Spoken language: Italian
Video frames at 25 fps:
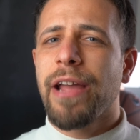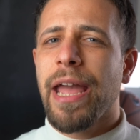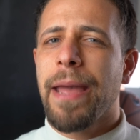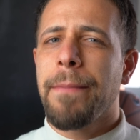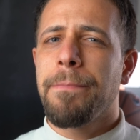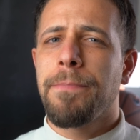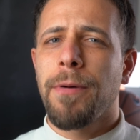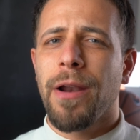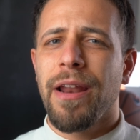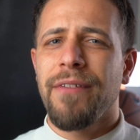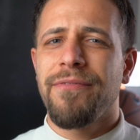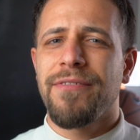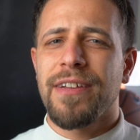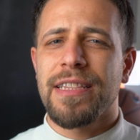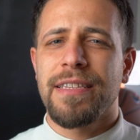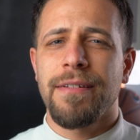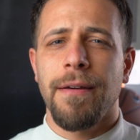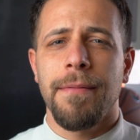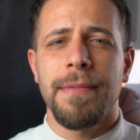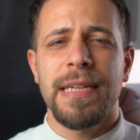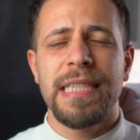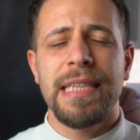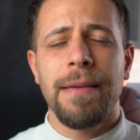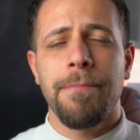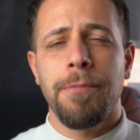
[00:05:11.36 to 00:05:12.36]
che Apple
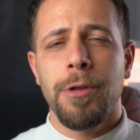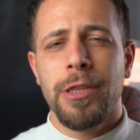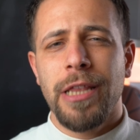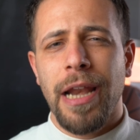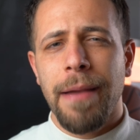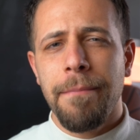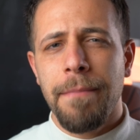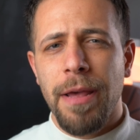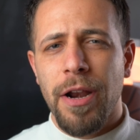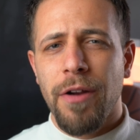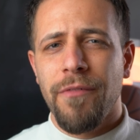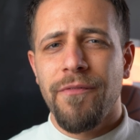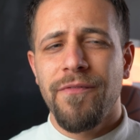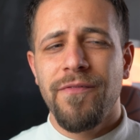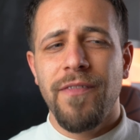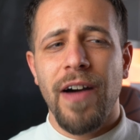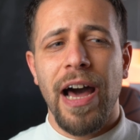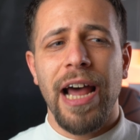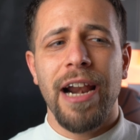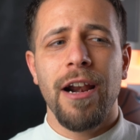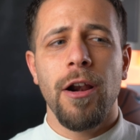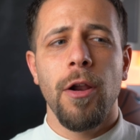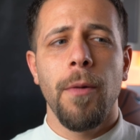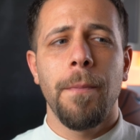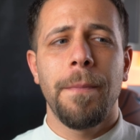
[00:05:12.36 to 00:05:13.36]
effettivamente potrebbe non
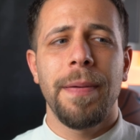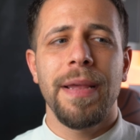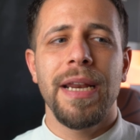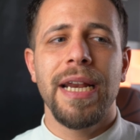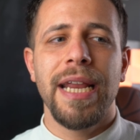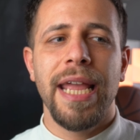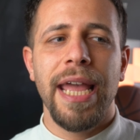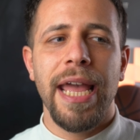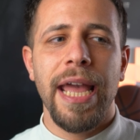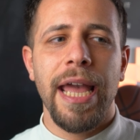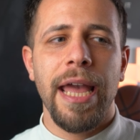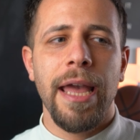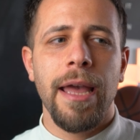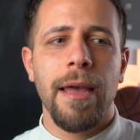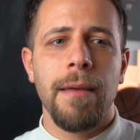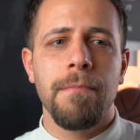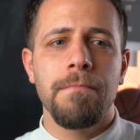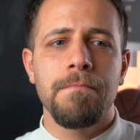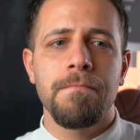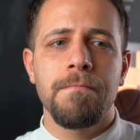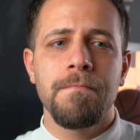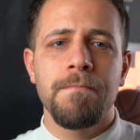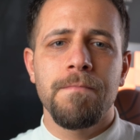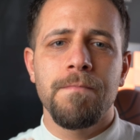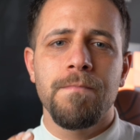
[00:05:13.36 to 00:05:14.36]
farlo perché
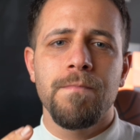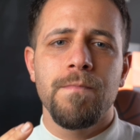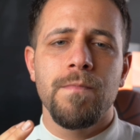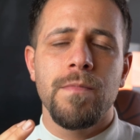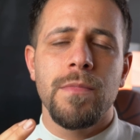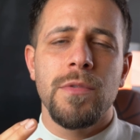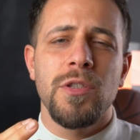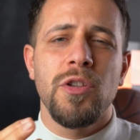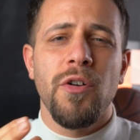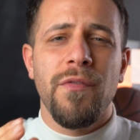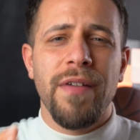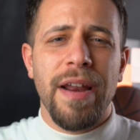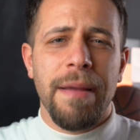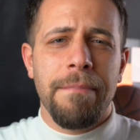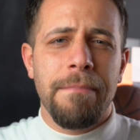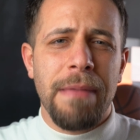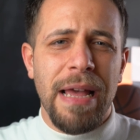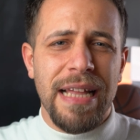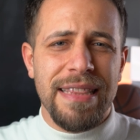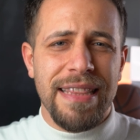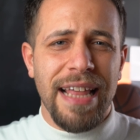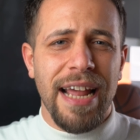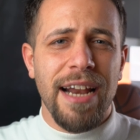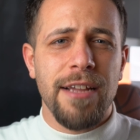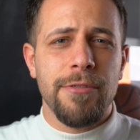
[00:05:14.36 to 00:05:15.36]
mh, mm, dovrebbe
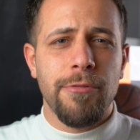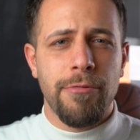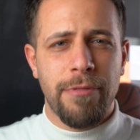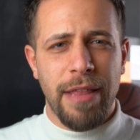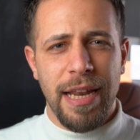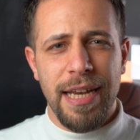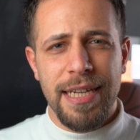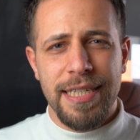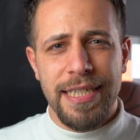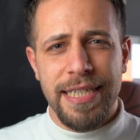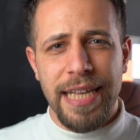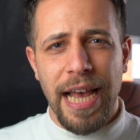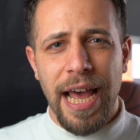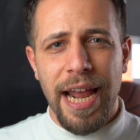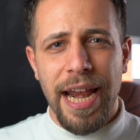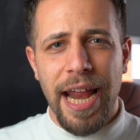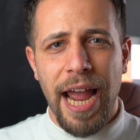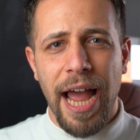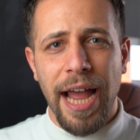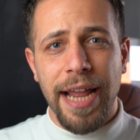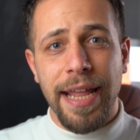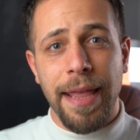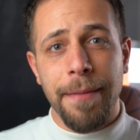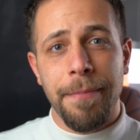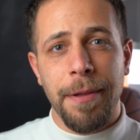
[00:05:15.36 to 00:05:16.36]
andare ad utilizzare
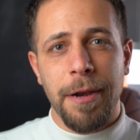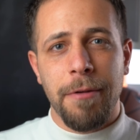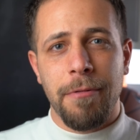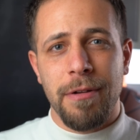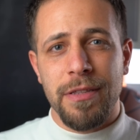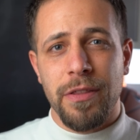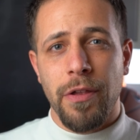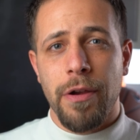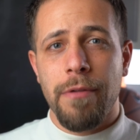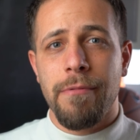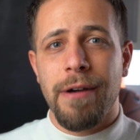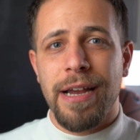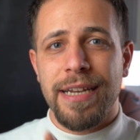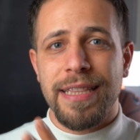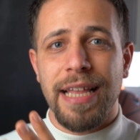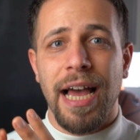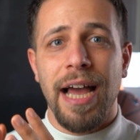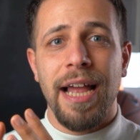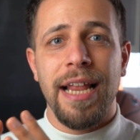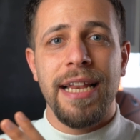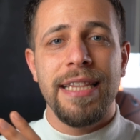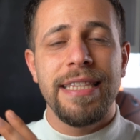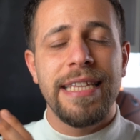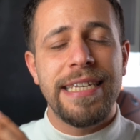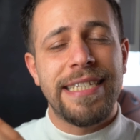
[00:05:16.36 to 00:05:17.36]
anche per quanto
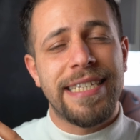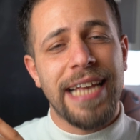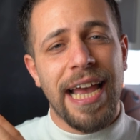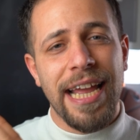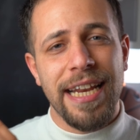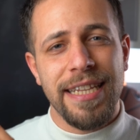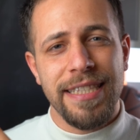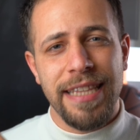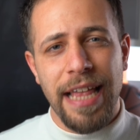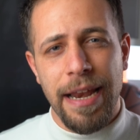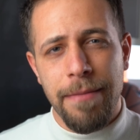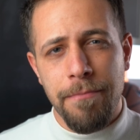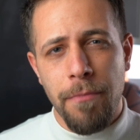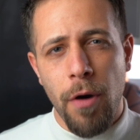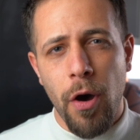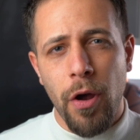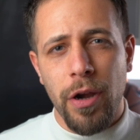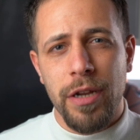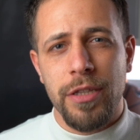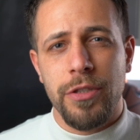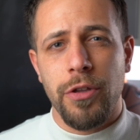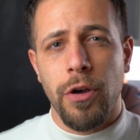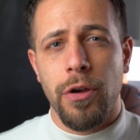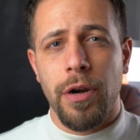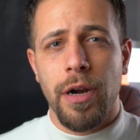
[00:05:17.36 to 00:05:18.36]
riguarda il design del
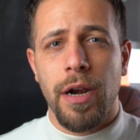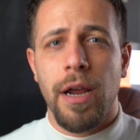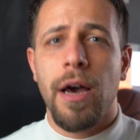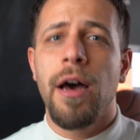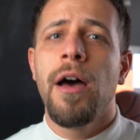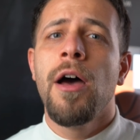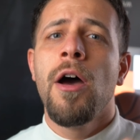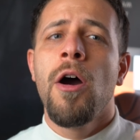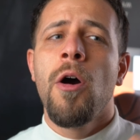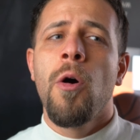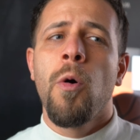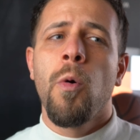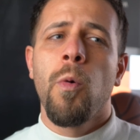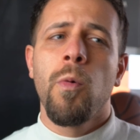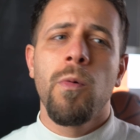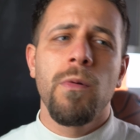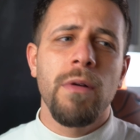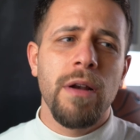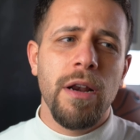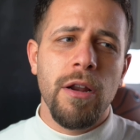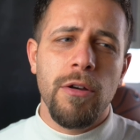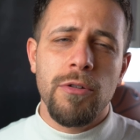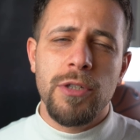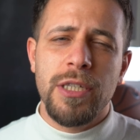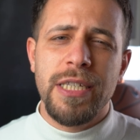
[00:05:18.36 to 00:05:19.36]
monitor
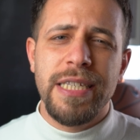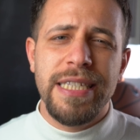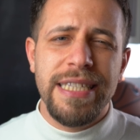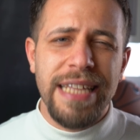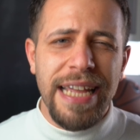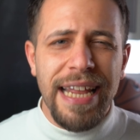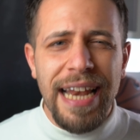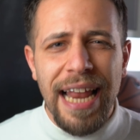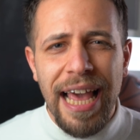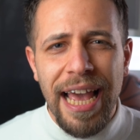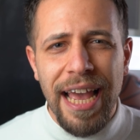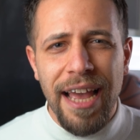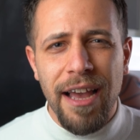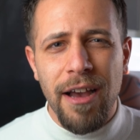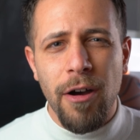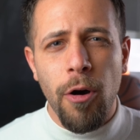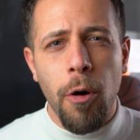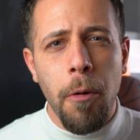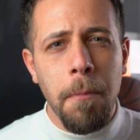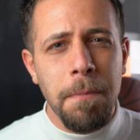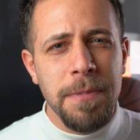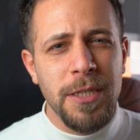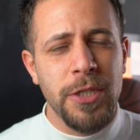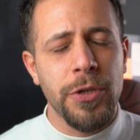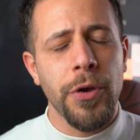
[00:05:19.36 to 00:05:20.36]
uno stile
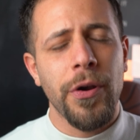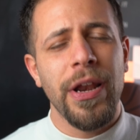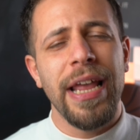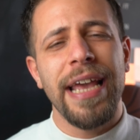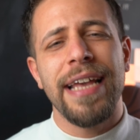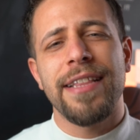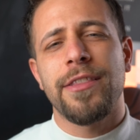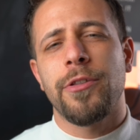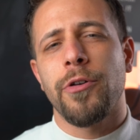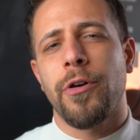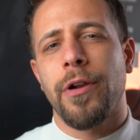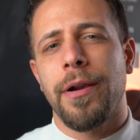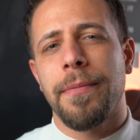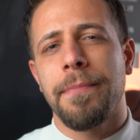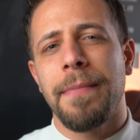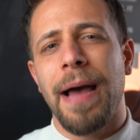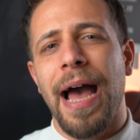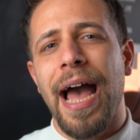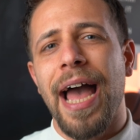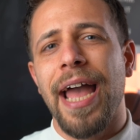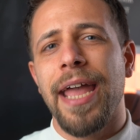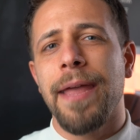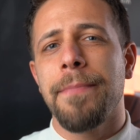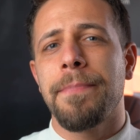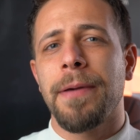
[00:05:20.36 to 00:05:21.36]
obsoleto
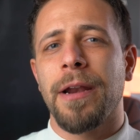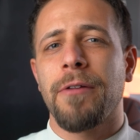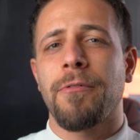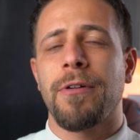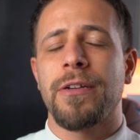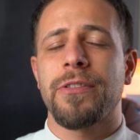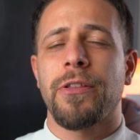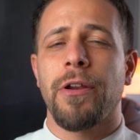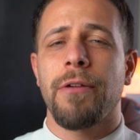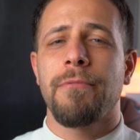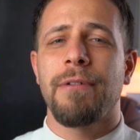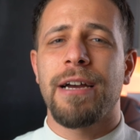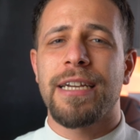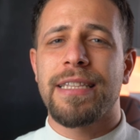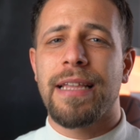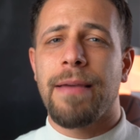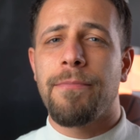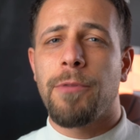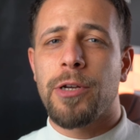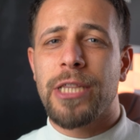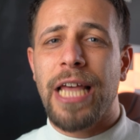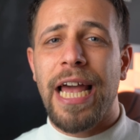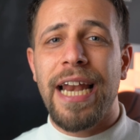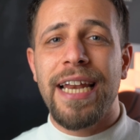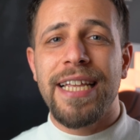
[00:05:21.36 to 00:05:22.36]
ormai per quanto riguarda i
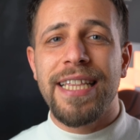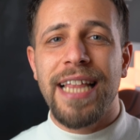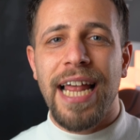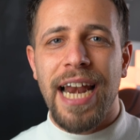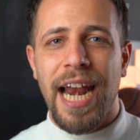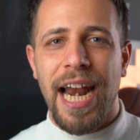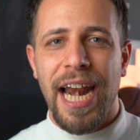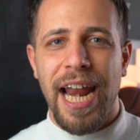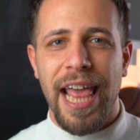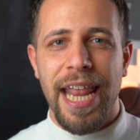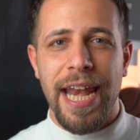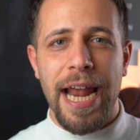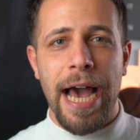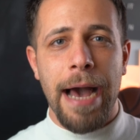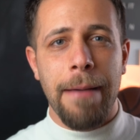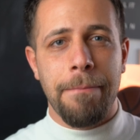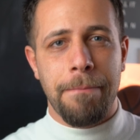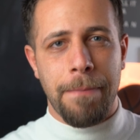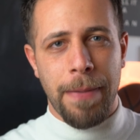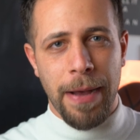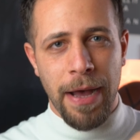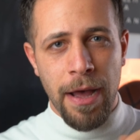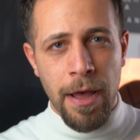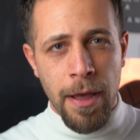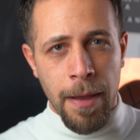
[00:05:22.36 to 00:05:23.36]
modelli della
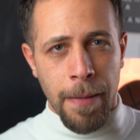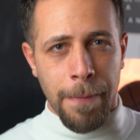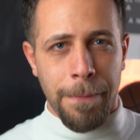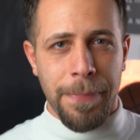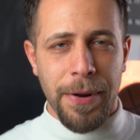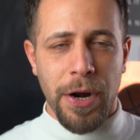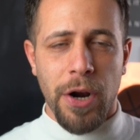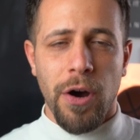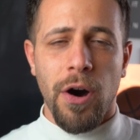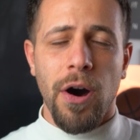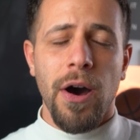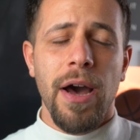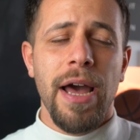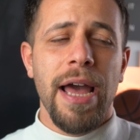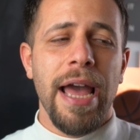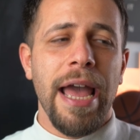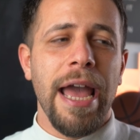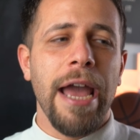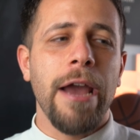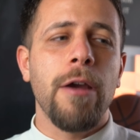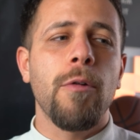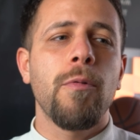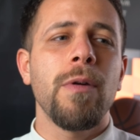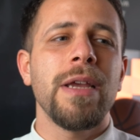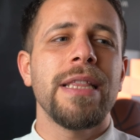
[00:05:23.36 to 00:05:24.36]
lineup Pro
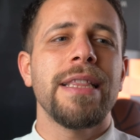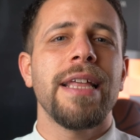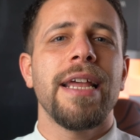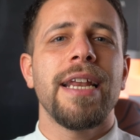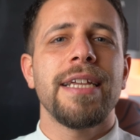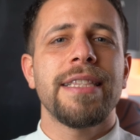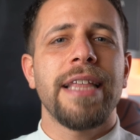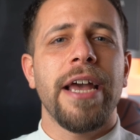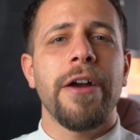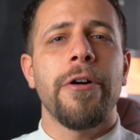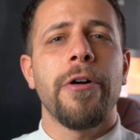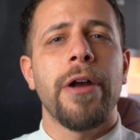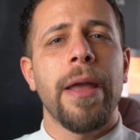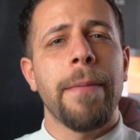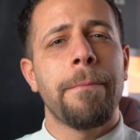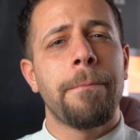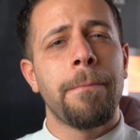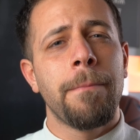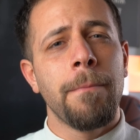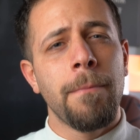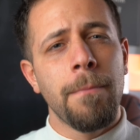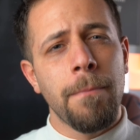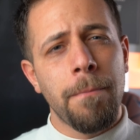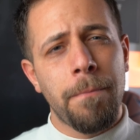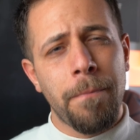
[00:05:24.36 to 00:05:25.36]
e quindi ritengo che
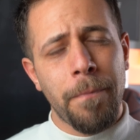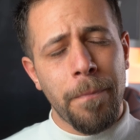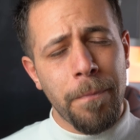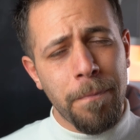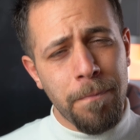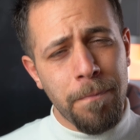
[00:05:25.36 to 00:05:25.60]
un mm,